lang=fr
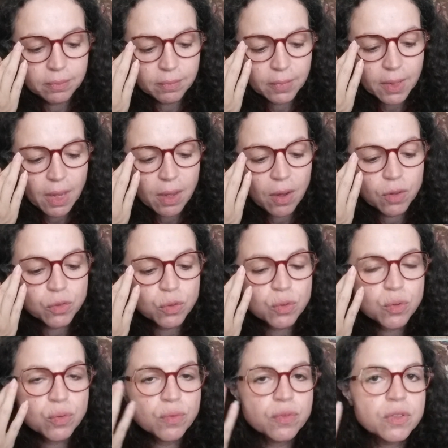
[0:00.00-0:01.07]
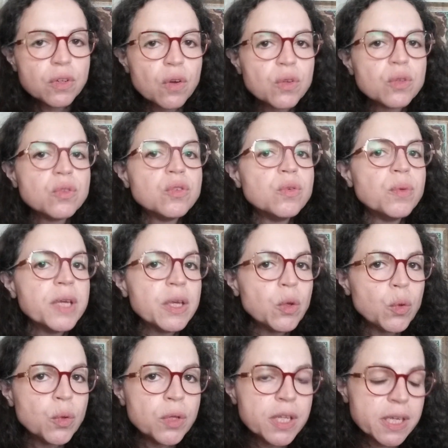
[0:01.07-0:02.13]
En te souvenant que tu es
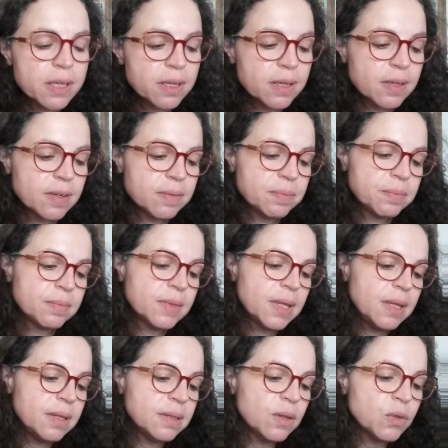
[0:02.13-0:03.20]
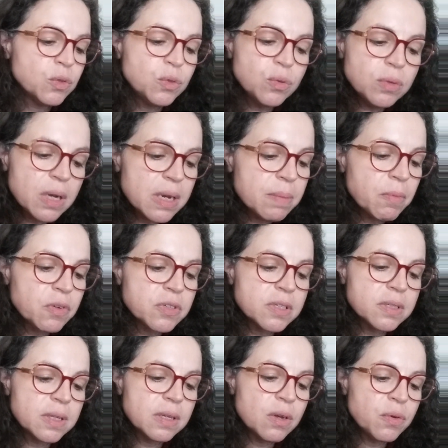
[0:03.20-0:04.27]
unique. Dans toute l'immensité de
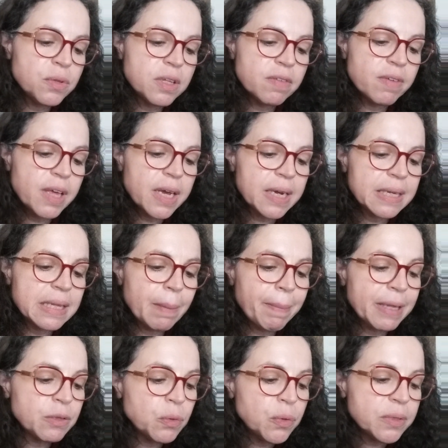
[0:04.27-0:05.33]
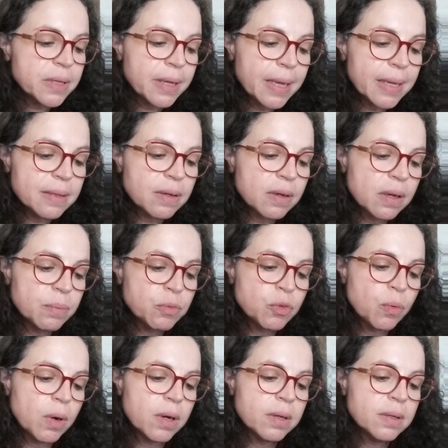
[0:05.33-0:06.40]
l'univers, il n'y a pas d'autre être comme toi.
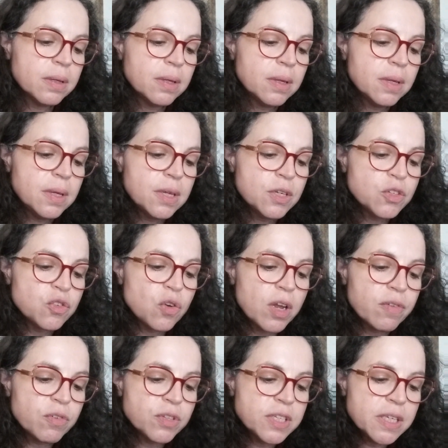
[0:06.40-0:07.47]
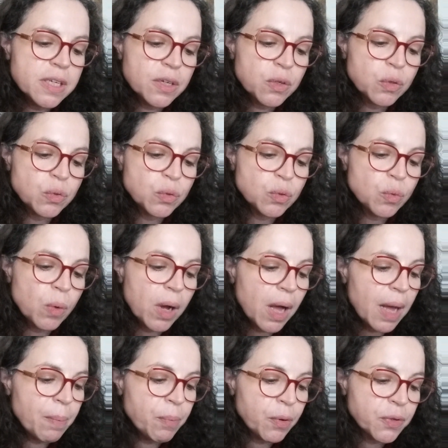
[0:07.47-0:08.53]
Cela veut dire que tu dois
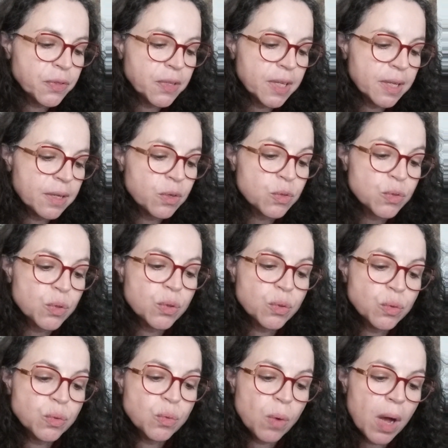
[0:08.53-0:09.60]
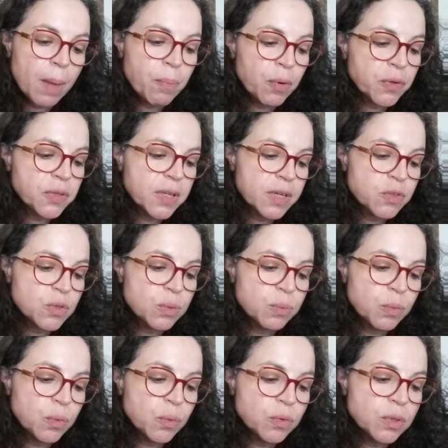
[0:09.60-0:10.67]
apporter, que ce que tu dois apporter à ce
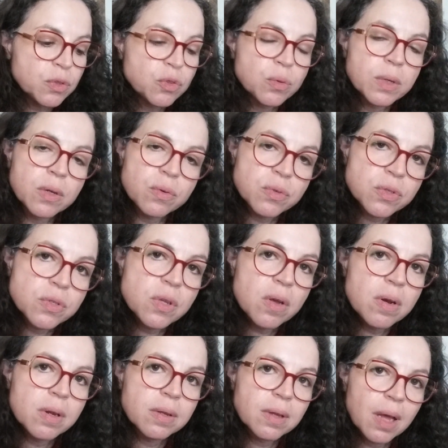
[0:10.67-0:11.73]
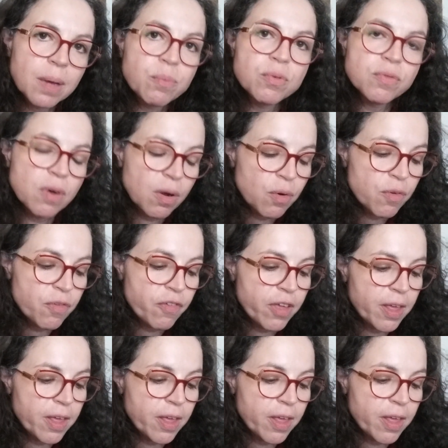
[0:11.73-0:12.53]
monde, tu es le seul à pouvoir le faire.